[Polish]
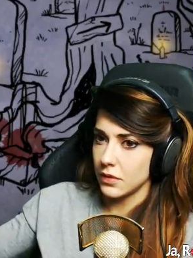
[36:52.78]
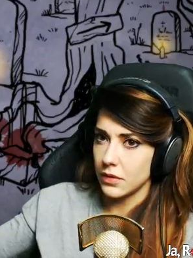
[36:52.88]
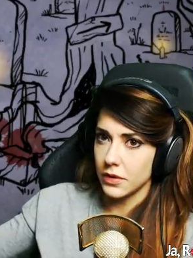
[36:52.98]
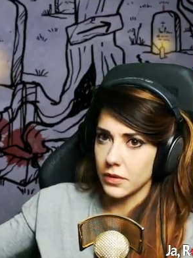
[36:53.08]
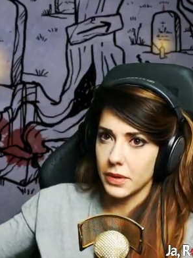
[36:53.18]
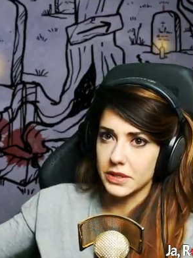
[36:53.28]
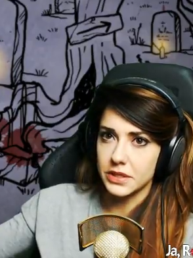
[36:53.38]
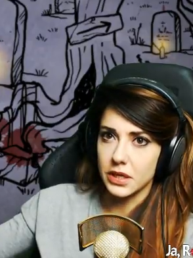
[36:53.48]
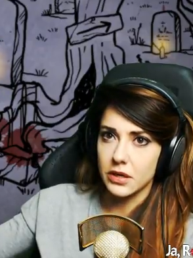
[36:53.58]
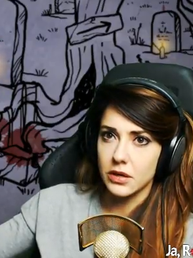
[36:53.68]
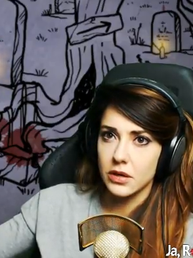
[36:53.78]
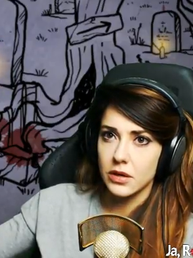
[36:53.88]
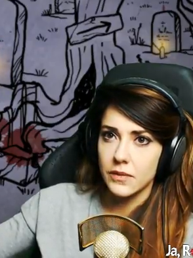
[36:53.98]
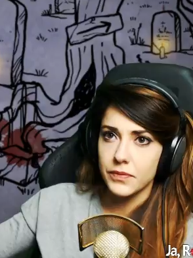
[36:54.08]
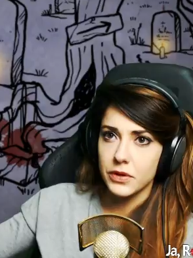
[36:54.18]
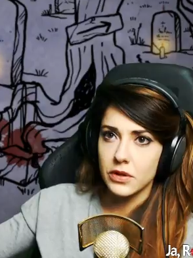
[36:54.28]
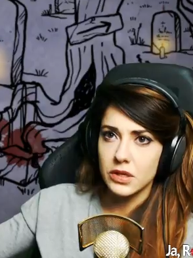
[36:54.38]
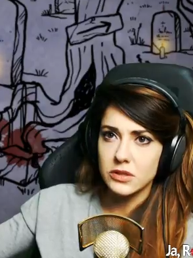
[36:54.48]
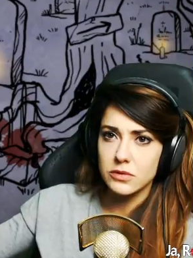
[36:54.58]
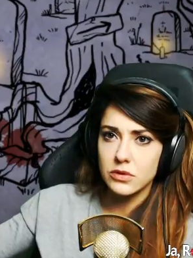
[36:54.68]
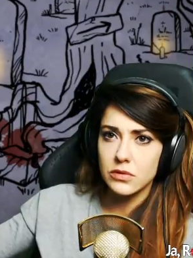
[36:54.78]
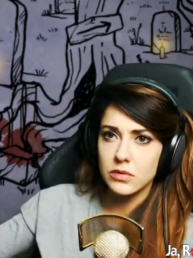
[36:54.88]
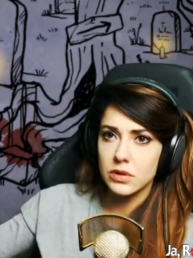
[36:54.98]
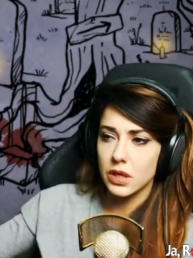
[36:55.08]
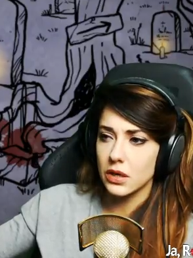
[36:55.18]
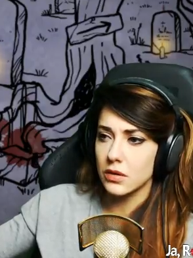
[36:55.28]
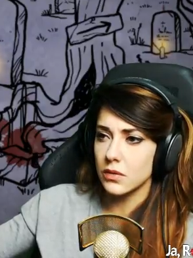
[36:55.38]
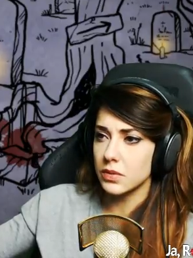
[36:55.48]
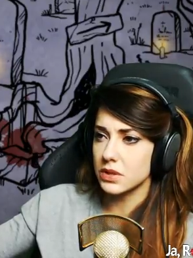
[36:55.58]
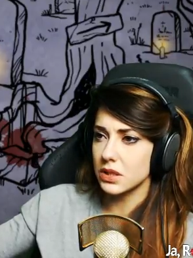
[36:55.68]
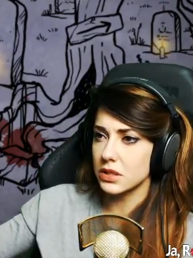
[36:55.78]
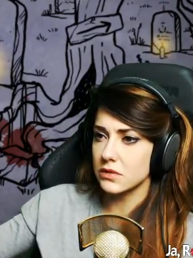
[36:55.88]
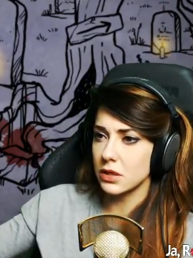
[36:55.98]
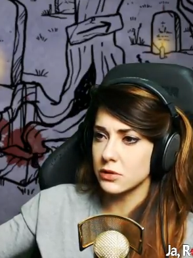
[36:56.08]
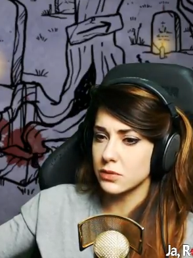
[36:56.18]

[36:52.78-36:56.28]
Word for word: Robaczek. To w dalszym ciągu ten grób jest dla nas w dalszym